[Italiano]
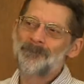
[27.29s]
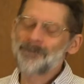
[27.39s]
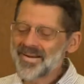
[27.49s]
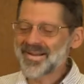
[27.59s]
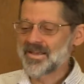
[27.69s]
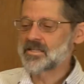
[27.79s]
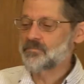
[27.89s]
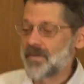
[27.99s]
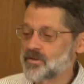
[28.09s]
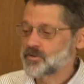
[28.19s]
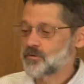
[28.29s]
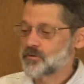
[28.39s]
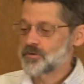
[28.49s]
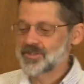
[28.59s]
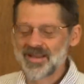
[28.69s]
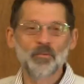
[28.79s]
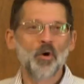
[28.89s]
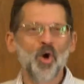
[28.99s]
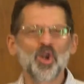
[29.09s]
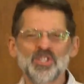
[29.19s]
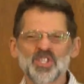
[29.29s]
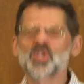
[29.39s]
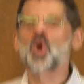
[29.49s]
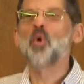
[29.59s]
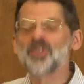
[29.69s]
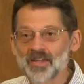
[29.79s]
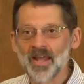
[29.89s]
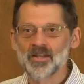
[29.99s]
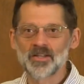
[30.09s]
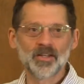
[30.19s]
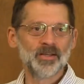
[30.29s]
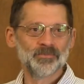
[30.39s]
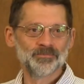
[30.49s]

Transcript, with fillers: Perché spesso siamo scontenti?